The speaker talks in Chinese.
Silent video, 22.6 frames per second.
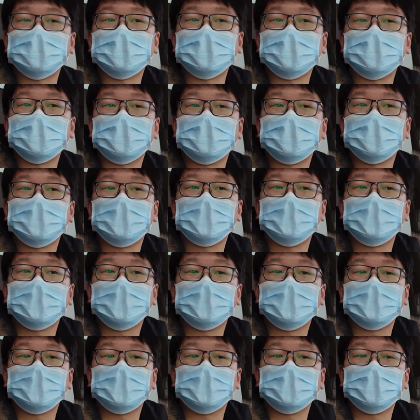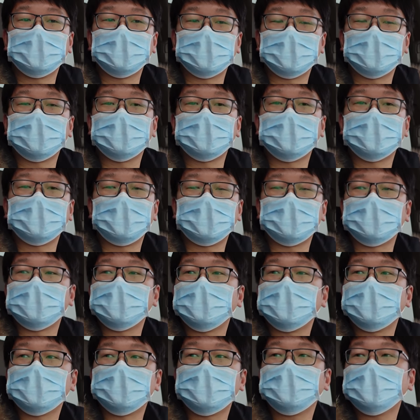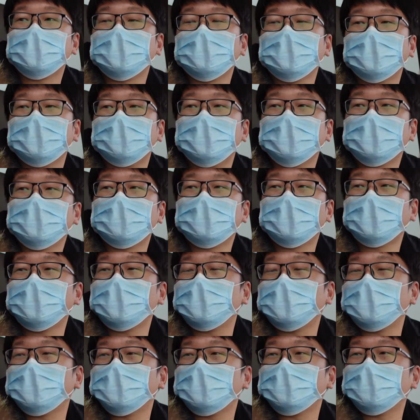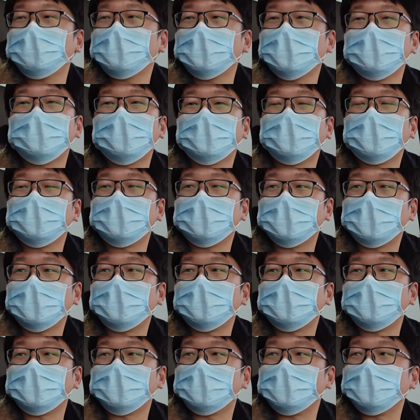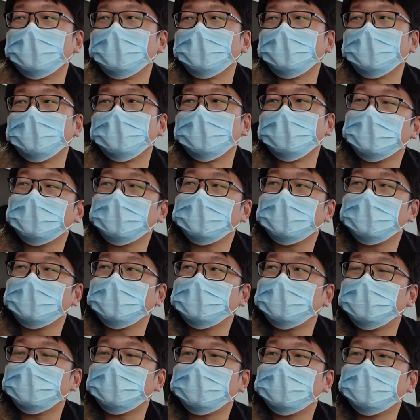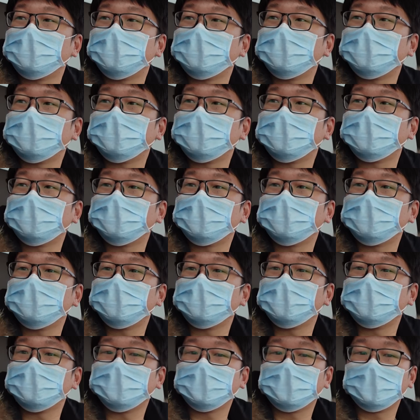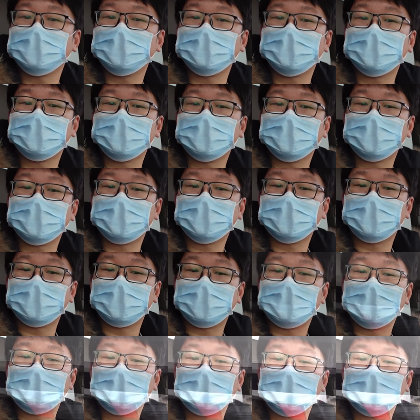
上就这辆车，基本上也没有太太去看其他的车了。就顶配有什么配置吸引你买的顶配